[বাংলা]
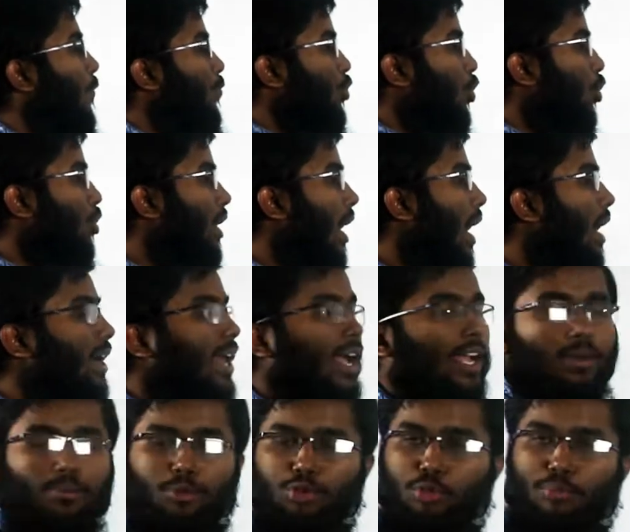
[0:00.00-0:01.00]
তখন হার্ট
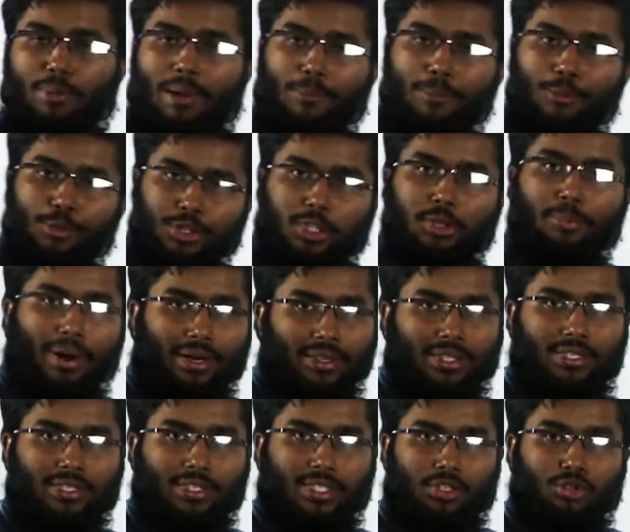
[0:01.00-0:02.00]
আগের মতো পাম্প করতে
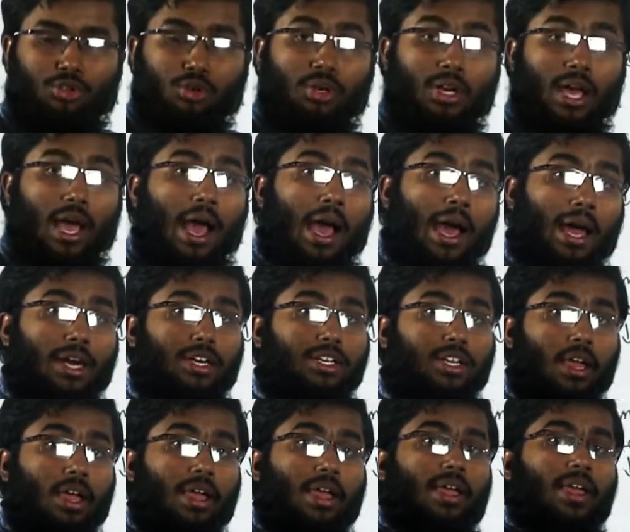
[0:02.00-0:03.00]
পারতেছে না তখন হার্ট
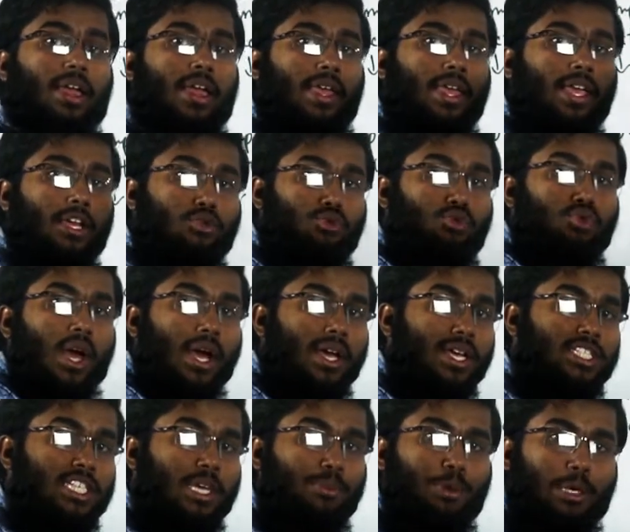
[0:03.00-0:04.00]
একটু আগে
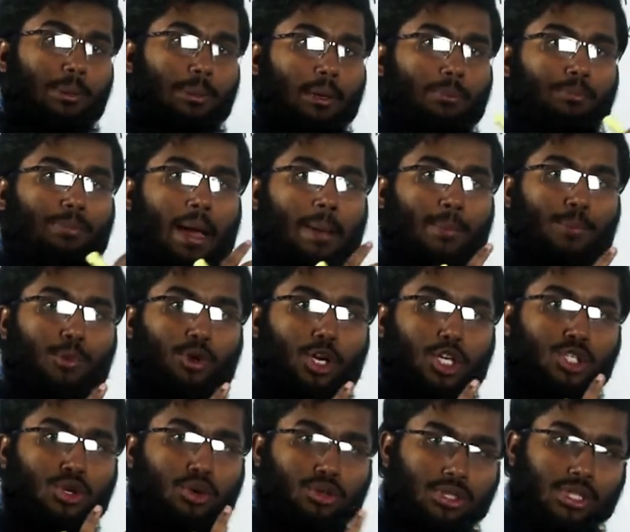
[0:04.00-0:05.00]
যে পরিমাণ পাম্প করার
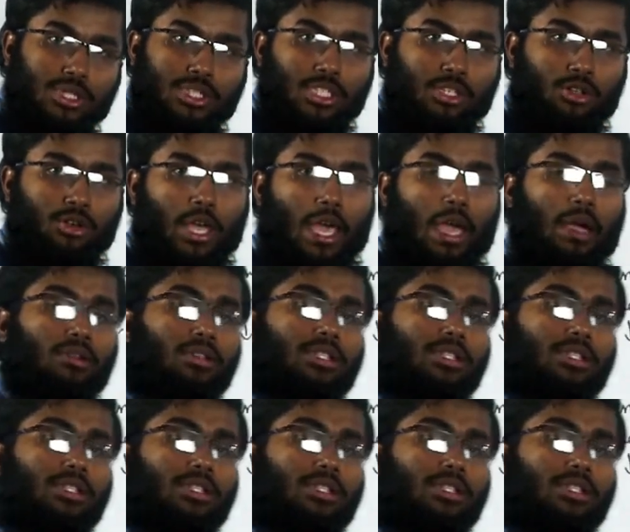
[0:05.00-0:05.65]
শক্তি ছিল এখন